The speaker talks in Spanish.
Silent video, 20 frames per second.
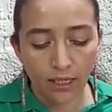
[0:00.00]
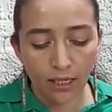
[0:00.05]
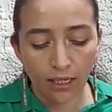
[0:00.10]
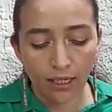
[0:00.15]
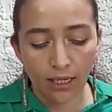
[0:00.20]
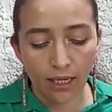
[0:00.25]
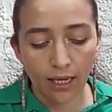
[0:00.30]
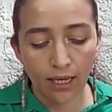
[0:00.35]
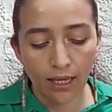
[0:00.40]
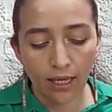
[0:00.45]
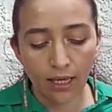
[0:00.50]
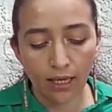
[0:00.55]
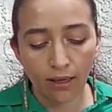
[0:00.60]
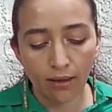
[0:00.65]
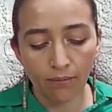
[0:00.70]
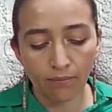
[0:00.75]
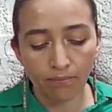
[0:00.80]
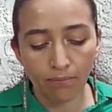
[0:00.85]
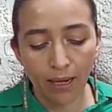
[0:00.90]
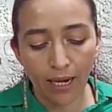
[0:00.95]
y que
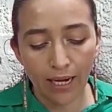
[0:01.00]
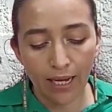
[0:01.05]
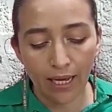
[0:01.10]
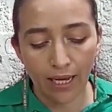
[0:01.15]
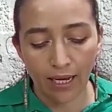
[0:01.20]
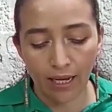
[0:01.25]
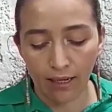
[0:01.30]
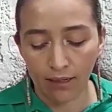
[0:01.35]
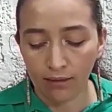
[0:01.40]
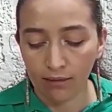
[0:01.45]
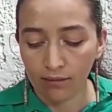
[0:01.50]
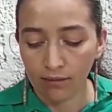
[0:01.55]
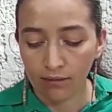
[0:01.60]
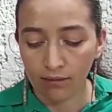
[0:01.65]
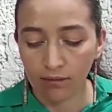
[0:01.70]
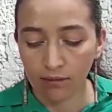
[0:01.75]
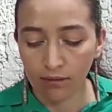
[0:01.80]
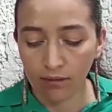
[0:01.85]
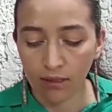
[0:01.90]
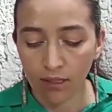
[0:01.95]
quede pareja.
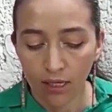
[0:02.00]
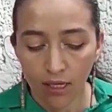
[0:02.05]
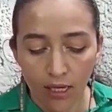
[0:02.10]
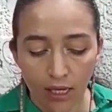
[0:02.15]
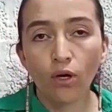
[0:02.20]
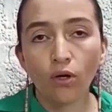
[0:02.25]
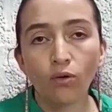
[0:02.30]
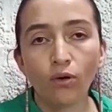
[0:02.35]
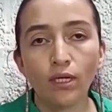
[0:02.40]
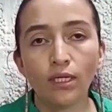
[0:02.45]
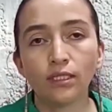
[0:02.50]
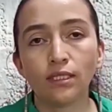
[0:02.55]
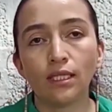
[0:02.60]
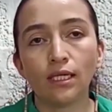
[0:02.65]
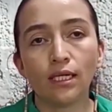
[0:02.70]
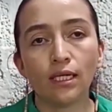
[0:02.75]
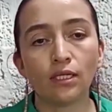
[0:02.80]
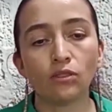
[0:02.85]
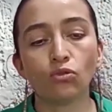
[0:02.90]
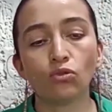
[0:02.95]
Y luego en
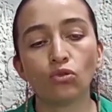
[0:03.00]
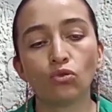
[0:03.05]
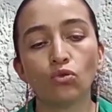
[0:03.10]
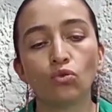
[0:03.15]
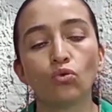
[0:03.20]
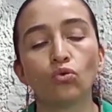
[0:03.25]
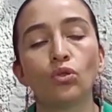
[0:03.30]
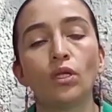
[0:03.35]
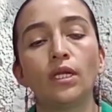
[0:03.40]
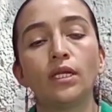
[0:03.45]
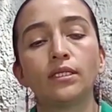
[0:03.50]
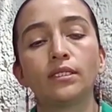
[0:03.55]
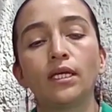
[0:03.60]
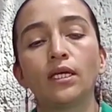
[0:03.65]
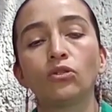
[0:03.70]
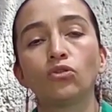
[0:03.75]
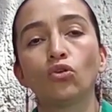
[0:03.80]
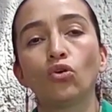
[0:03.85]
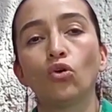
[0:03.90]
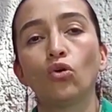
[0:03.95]
este caso estoy
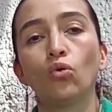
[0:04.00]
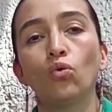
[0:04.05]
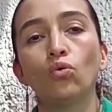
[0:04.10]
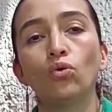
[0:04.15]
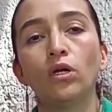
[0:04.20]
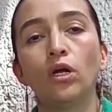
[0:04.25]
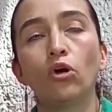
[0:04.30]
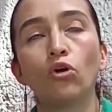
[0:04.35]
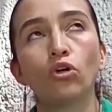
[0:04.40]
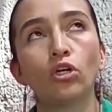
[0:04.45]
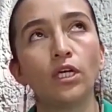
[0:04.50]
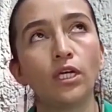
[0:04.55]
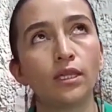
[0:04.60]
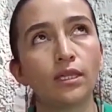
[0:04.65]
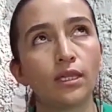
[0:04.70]
utilizando una